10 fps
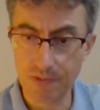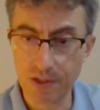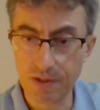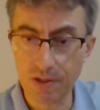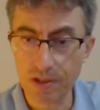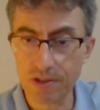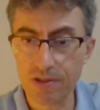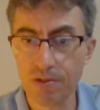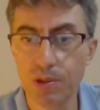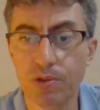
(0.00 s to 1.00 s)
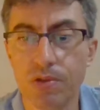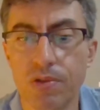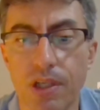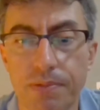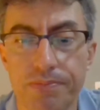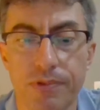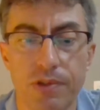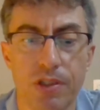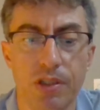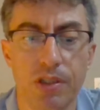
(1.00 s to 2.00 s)
20 horas e 5 minutos, tá?
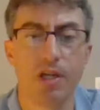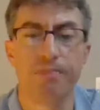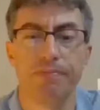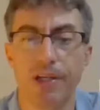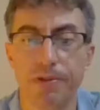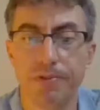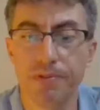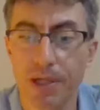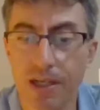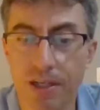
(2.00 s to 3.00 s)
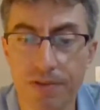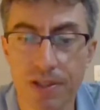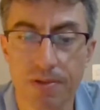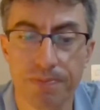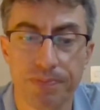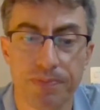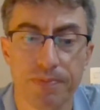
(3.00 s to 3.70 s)
Chego já. Valeu. Para a gravação.